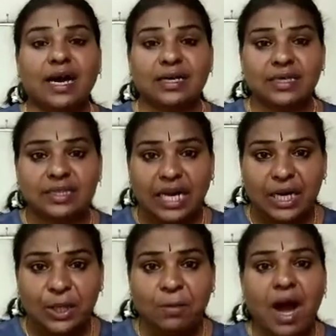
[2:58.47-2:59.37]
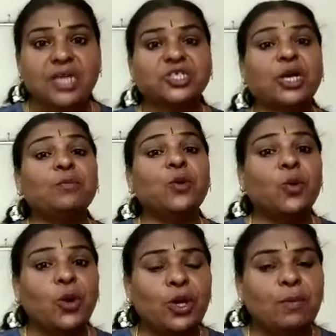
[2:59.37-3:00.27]
அங்க தள்ளும் ஆற்றலும்
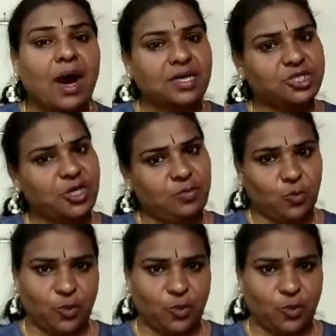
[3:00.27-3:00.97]
கொள்ளும் ஆற்றலும்